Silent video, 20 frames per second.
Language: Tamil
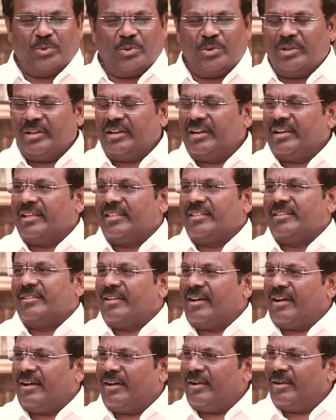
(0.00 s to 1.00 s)
ஒண்ணும் கிடையாது
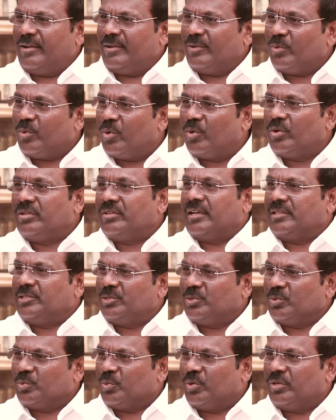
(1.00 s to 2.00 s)
நாலு ஓடு
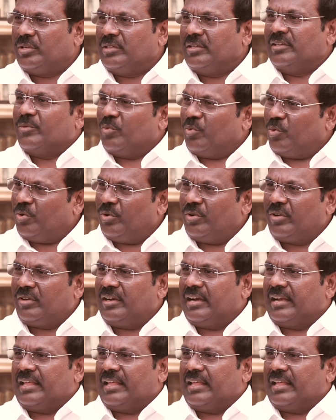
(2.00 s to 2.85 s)
அஞ்சு ஓடு ஒன்றும்